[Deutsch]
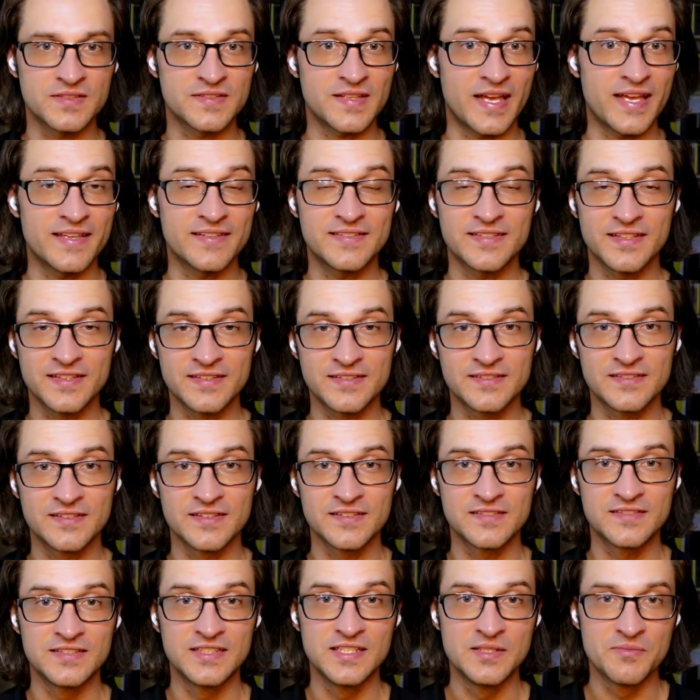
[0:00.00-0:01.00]
sei es jetzt
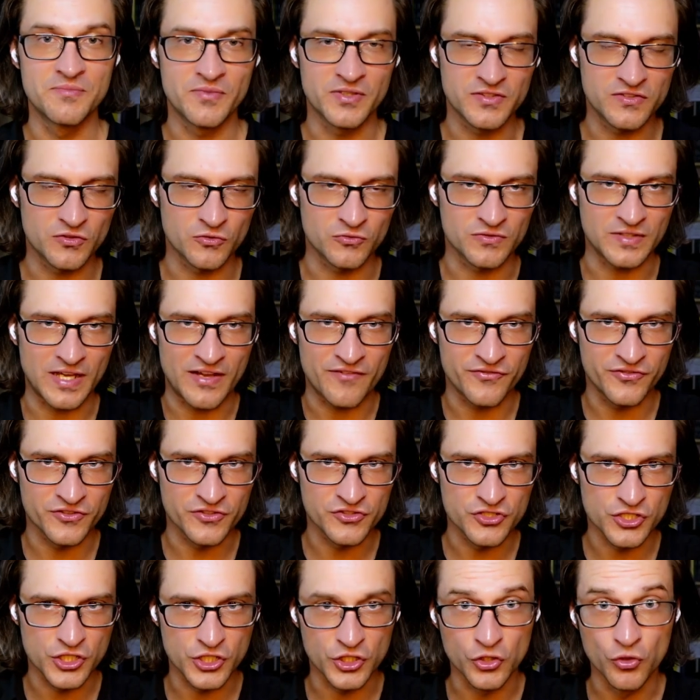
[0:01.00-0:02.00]
das Team, was unter
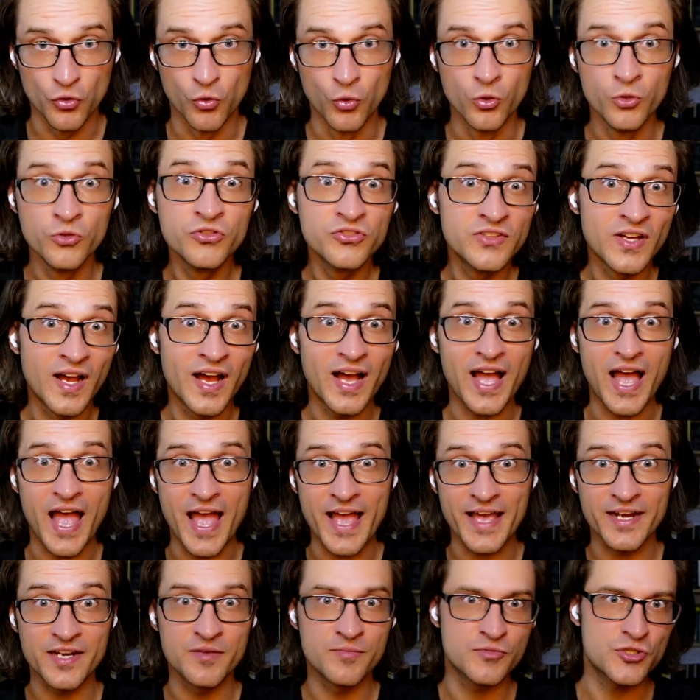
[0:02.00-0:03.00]
Anführungszeichen unter
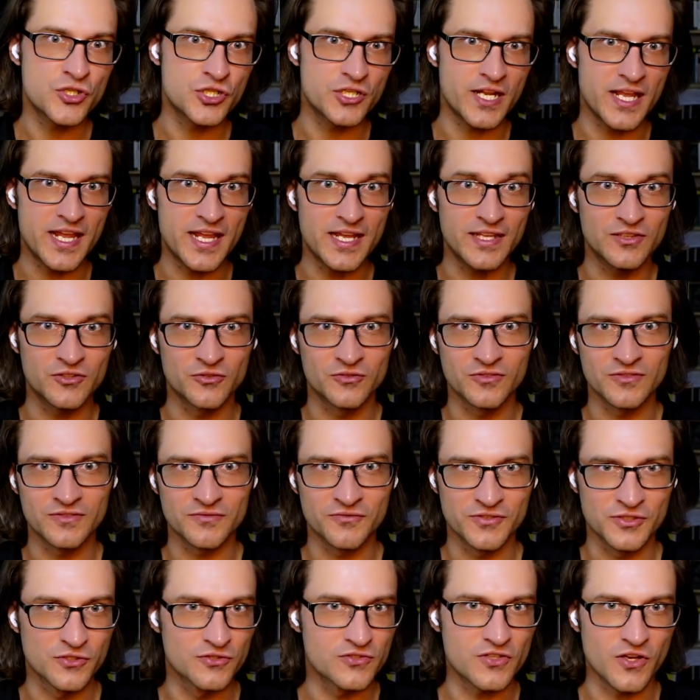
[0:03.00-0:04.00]
einem steht
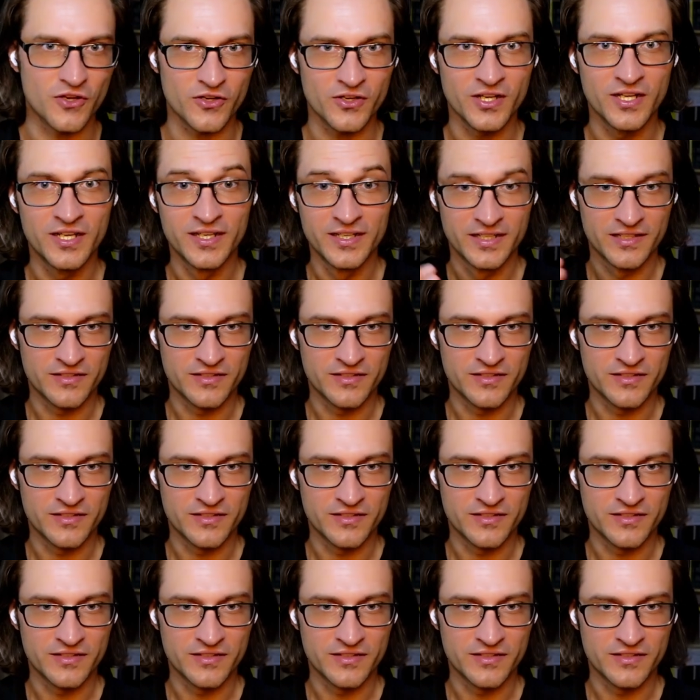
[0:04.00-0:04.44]
und wie du es auch